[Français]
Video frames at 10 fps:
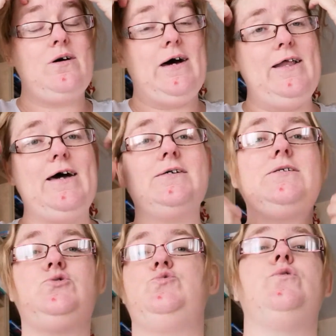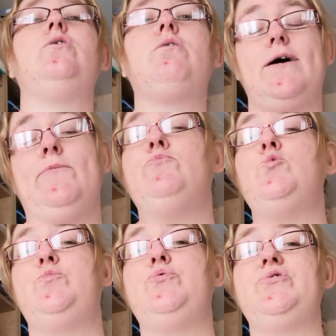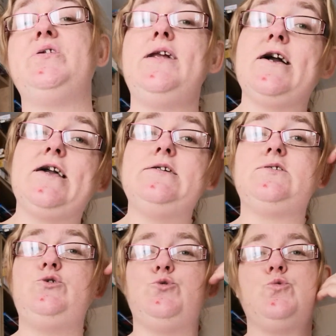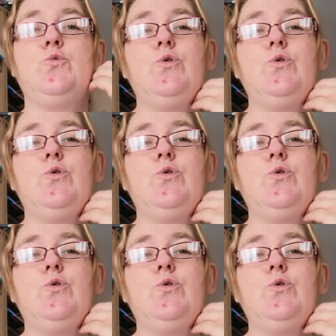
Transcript: allez, assez souvent quand même, me poser la question,